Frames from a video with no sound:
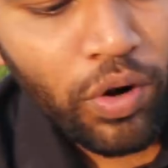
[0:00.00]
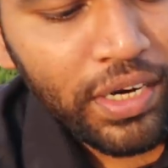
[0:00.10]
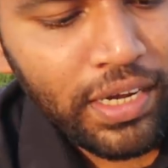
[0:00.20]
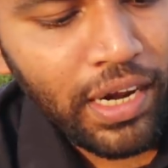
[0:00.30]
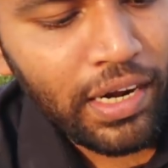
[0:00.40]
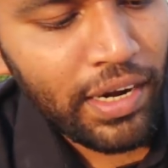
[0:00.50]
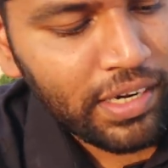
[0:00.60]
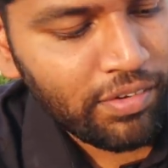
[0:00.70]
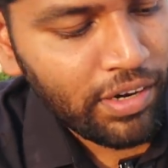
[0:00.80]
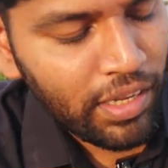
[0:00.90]
ஓட்டை
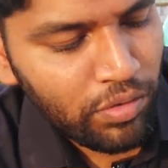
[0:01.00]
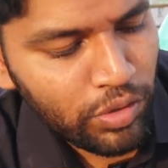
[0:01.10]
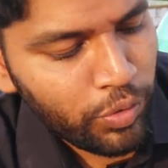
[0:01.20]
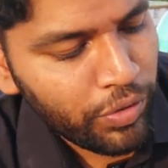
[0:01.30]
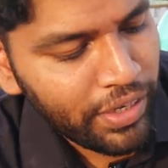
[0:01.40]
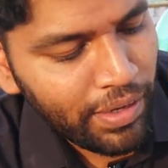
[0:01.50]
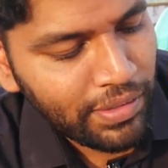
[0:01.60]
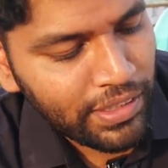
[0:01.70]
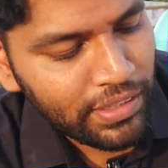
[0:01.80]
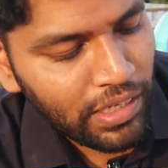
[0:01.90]
காலனான்றது வேறு அது வந்து குட்டியாக
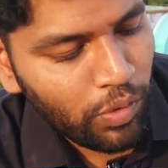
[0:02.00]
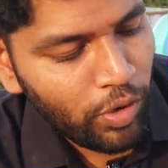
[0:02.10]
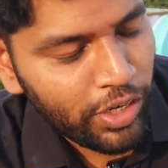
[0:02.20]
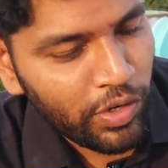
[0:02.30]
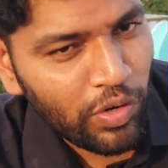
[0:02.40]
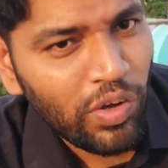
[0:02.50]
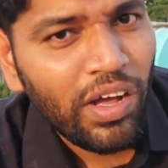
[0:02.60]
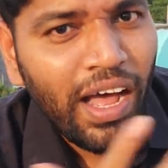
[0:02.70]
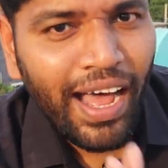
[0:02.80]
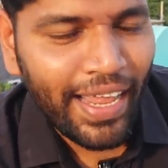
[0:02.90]
அப்படி சென்டரில் ஓட்டை இருக்கும்
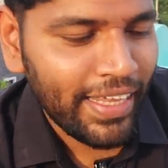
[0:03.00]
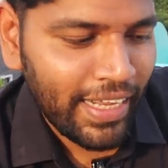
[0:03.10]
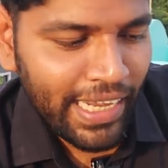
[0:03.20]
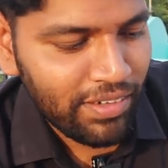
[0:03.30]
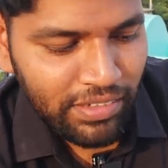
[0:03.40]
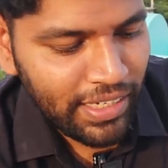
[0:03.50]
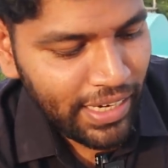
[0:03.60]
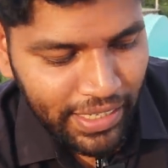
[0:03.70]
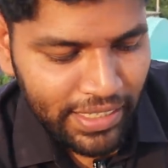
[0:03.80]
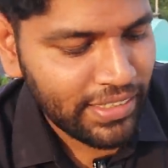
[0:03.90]
அந்த காயின் வந்து
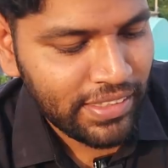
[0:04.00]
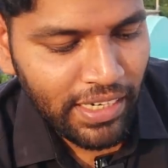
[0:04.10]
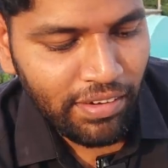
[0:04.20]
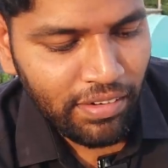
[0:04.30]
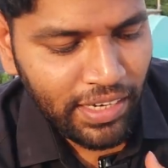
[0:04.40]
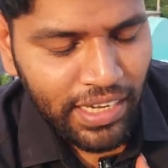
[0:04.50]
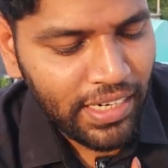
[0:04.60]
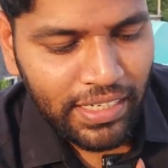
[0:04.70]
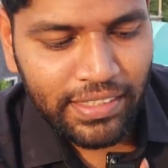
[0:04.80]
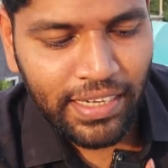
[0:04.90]
என்கிட்ட இருந்துச்சு நான் எங்கே
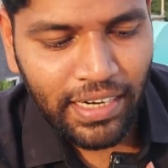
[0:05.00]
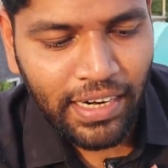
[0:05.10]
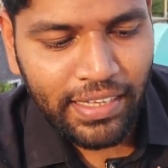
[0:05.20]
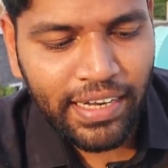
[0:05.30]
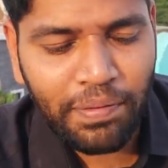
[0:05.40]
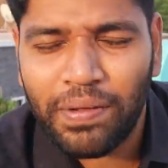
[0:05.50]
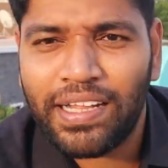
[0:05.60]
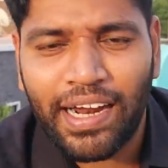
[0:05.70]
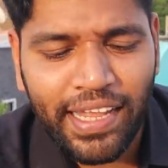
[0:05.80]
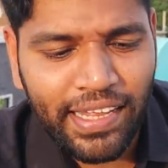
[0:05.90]
இருக்குன்னு தெரில நான் தேடி
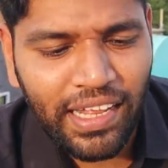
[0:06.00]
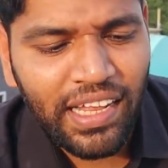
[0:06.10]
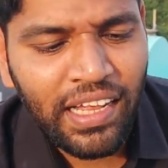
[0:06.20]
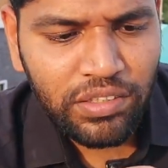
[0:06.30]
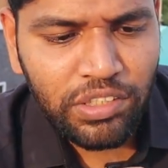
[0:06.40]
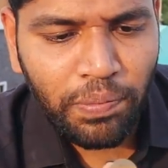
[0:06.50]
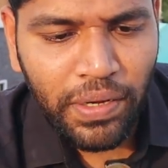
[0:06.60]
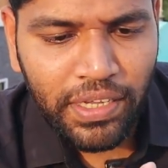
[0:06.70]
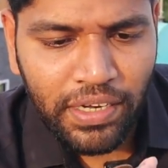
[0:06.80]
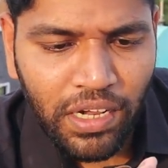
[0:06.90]
பார்த்தேன் கிடைக்கல இது வந்து
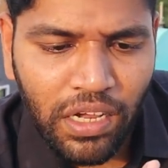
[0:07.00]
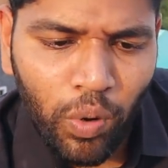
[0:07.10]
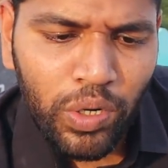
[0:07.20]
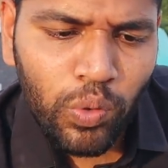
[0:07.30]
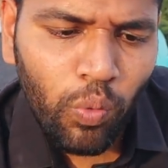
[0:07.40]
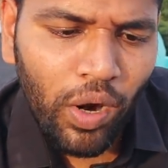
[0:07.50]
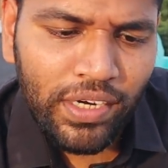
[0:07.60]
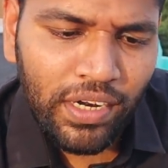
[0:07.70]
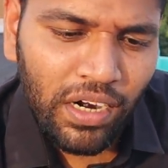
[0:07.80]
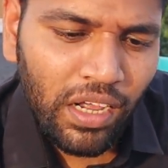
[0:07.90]
பார்த்தீங்கன்னா ஒன் குவார்டர்